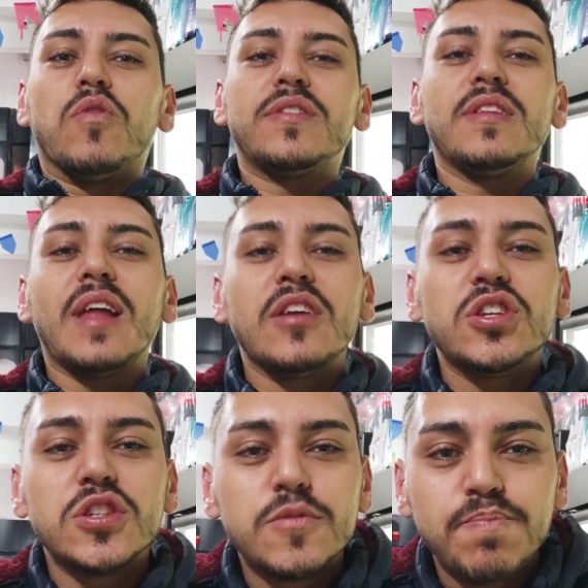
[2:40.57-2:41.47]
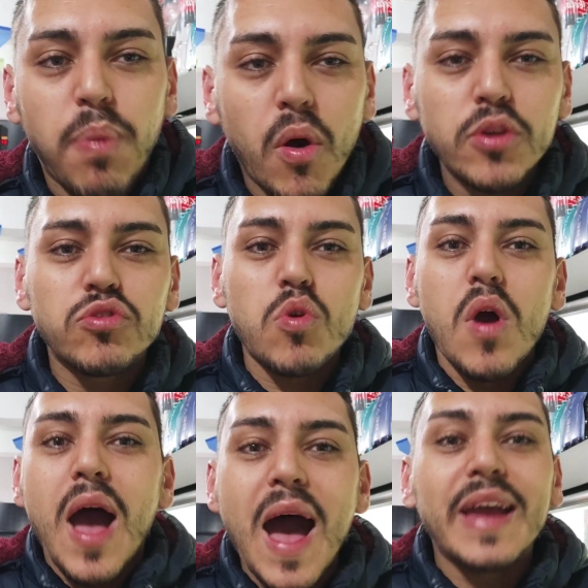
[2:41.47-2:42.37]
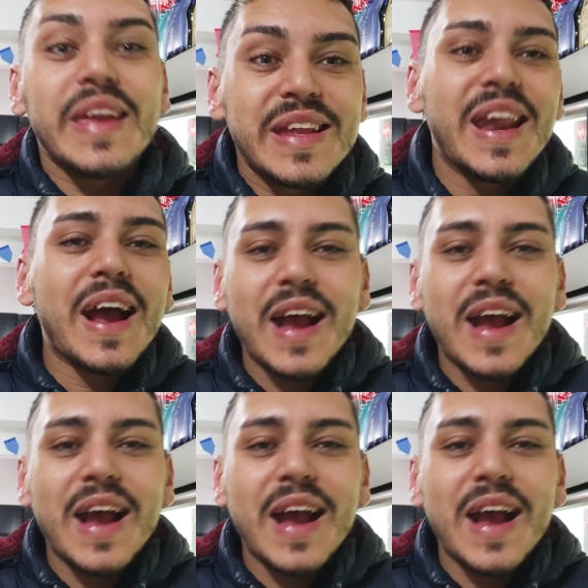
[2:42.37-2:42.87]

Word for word: você está disposto a ir na